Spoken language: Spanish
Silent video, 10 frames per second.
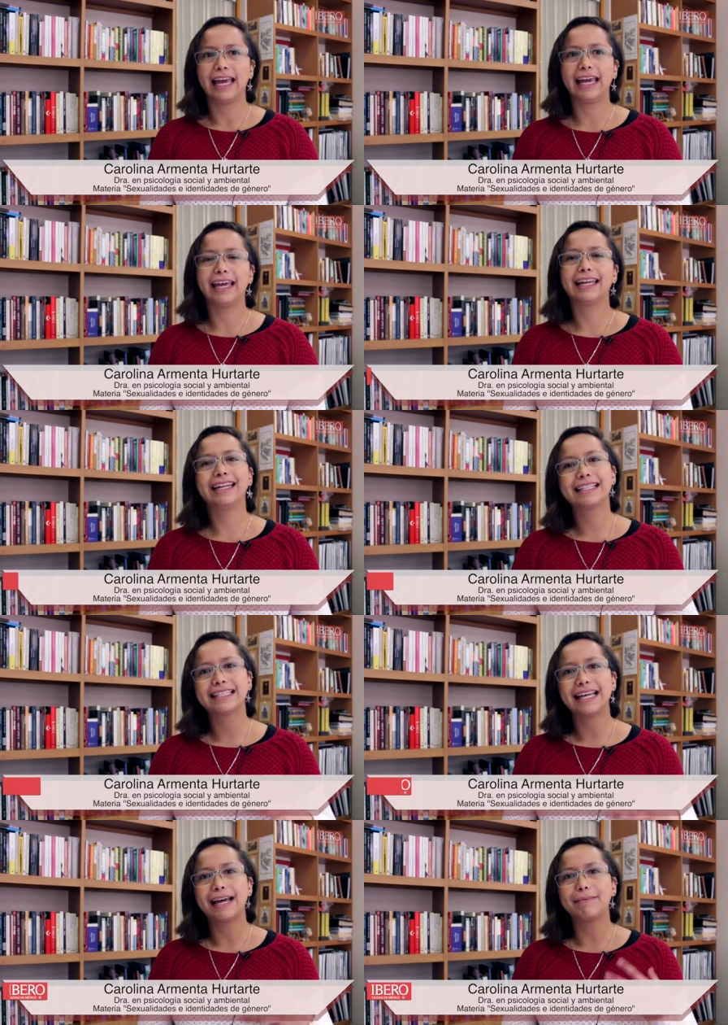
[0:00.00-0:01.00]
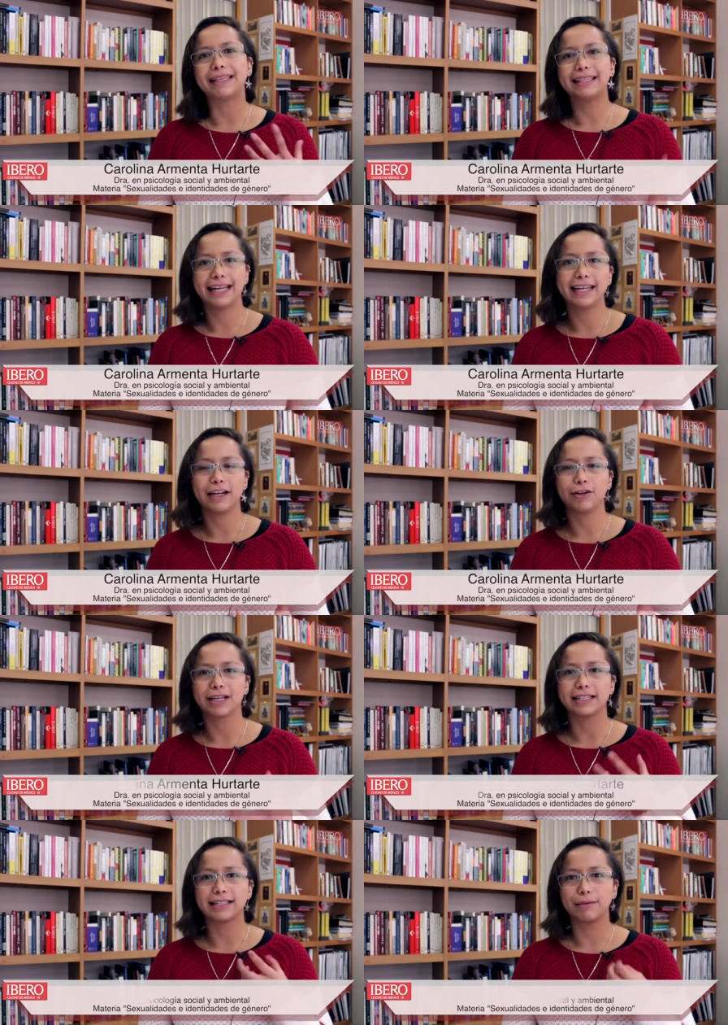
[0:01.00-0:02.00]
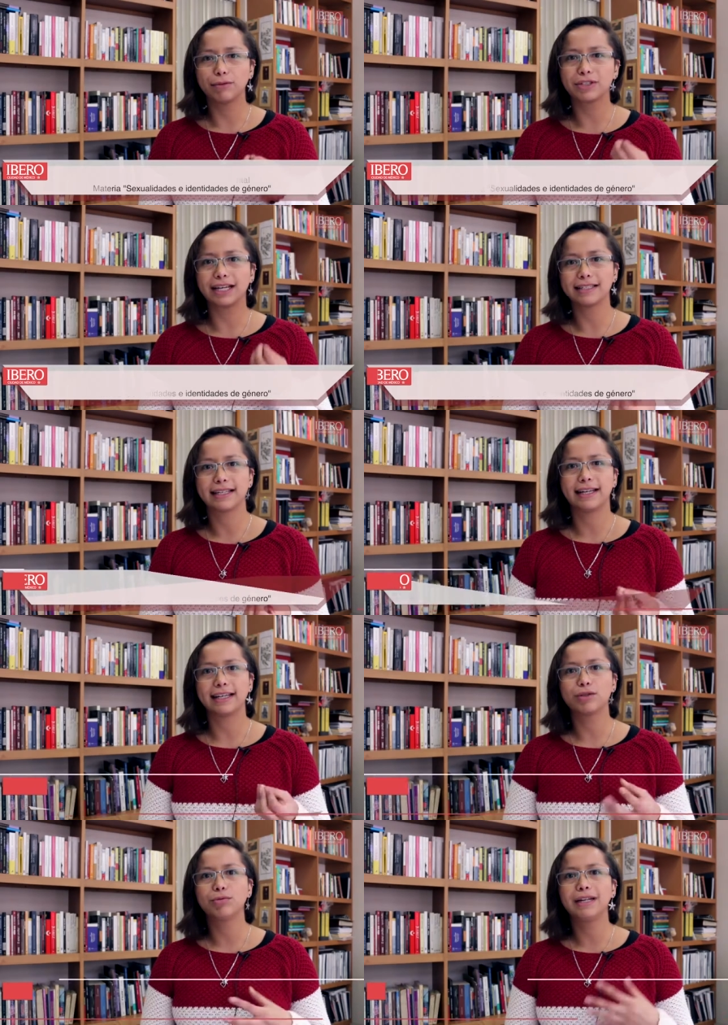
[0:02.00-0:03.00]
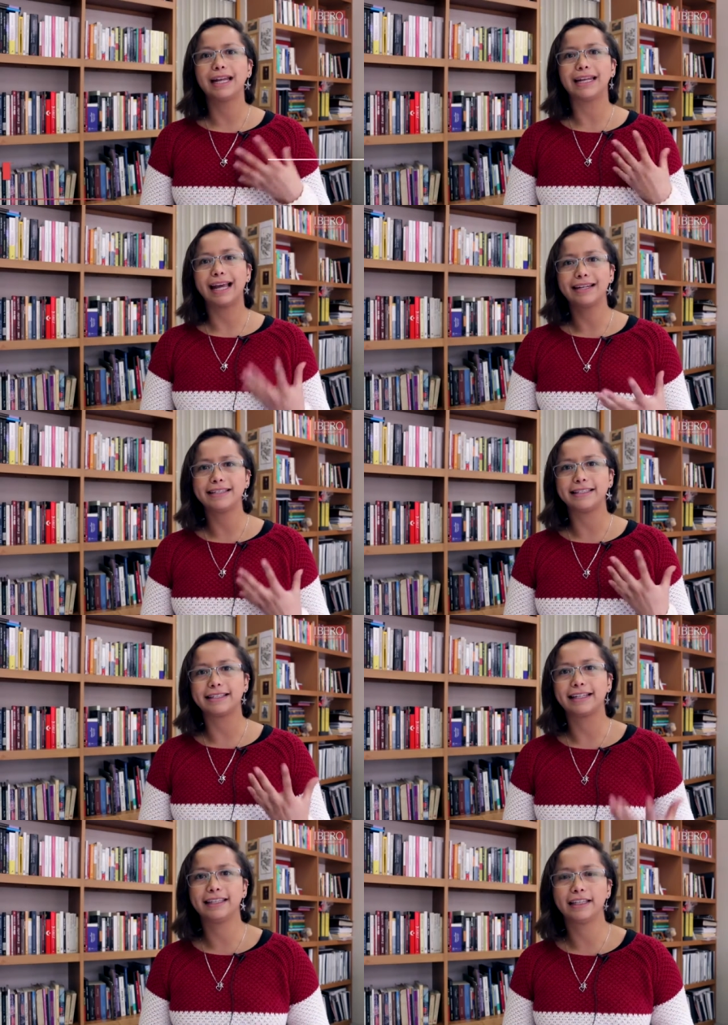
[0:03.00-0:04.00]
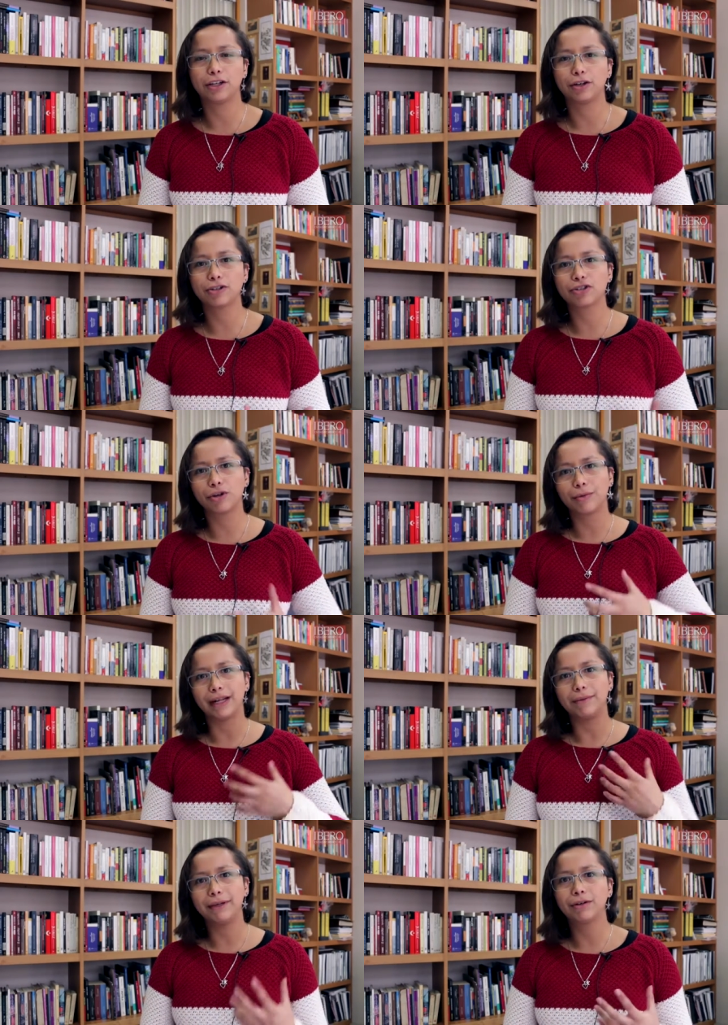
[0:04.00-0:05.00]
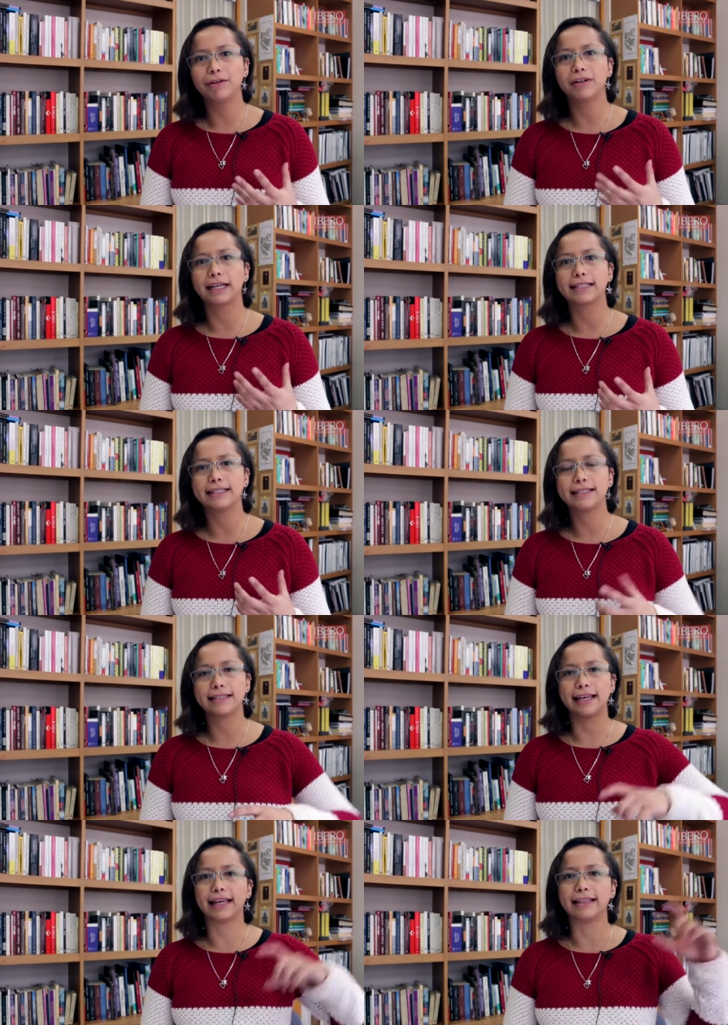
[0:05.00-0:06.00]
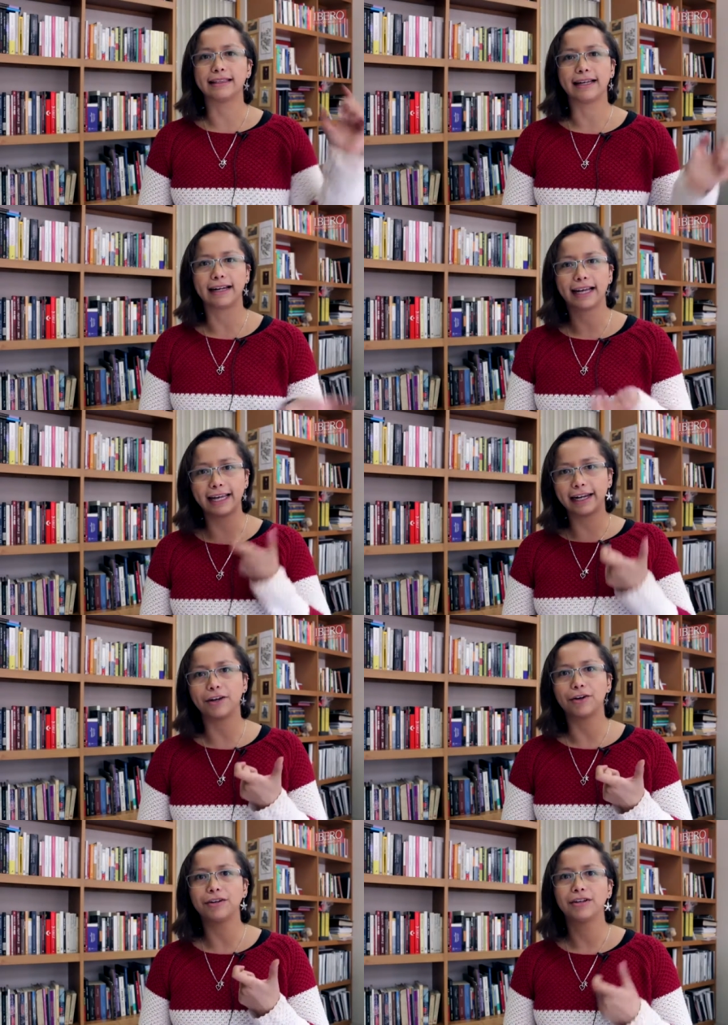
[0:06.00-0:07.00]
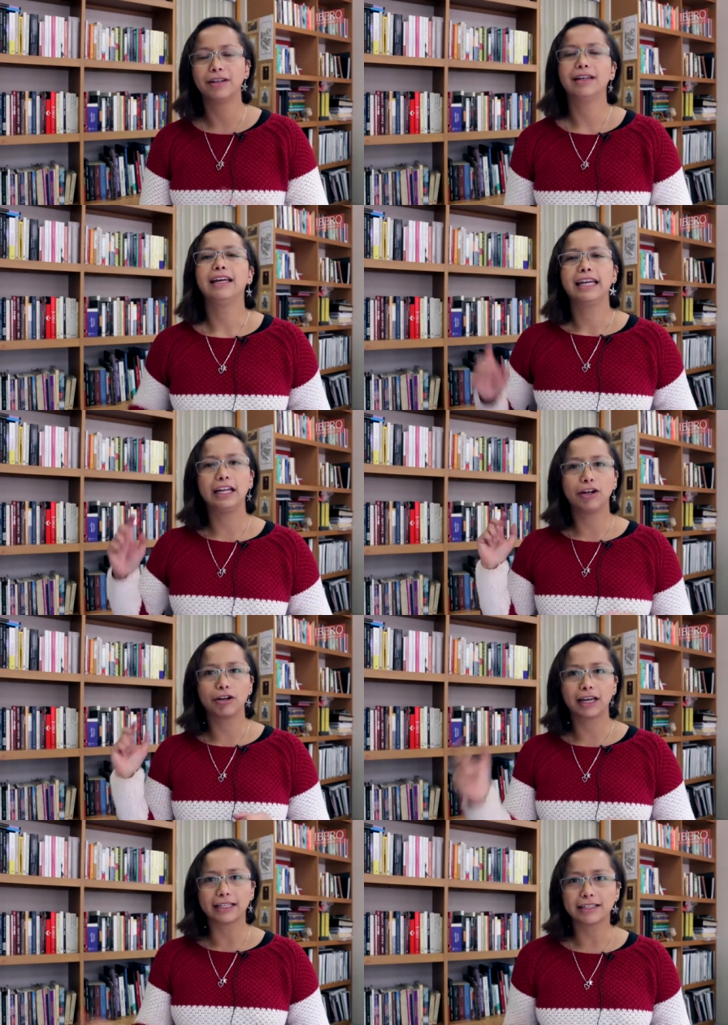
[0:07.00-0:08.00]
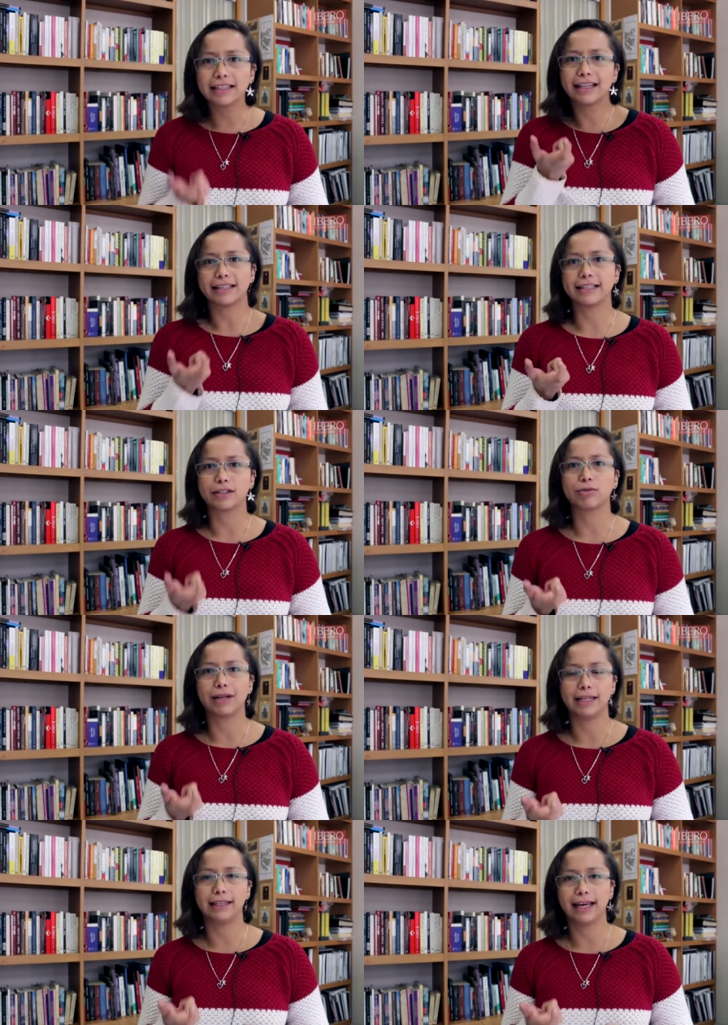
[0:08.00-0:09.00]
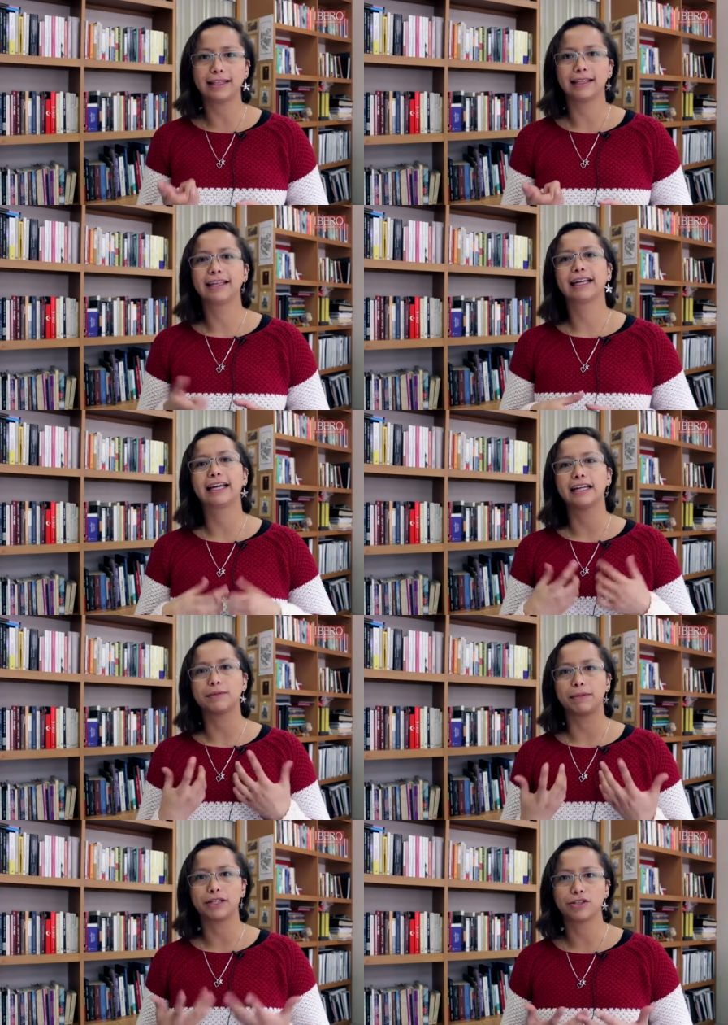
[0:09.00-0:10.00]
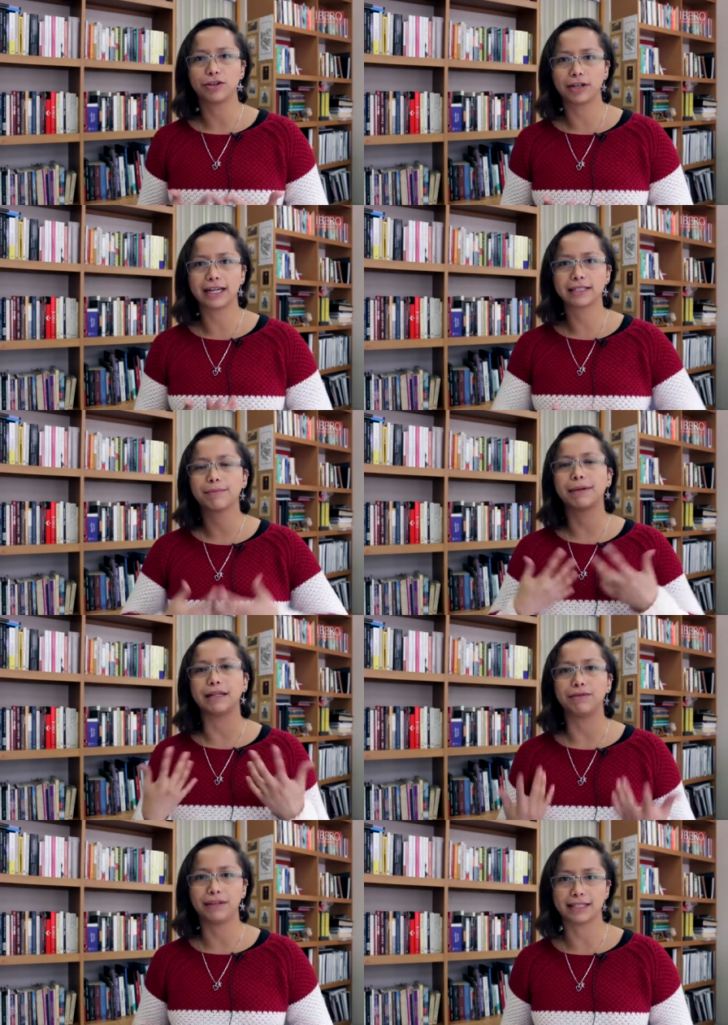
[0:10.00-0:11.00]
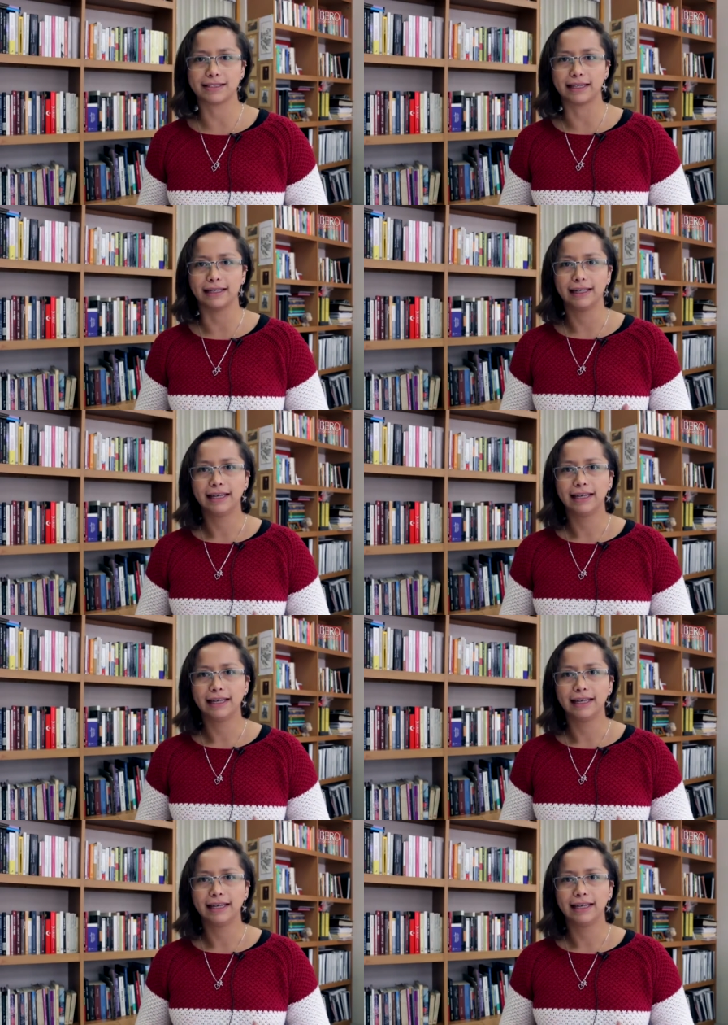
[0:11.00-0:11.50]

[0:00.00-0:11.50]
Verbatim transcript: En esta materia lo que se busca hacer es un análisis crítico sobre el vínculo que existe entre el género y lo que es la sexualidad que las personas manifiestan.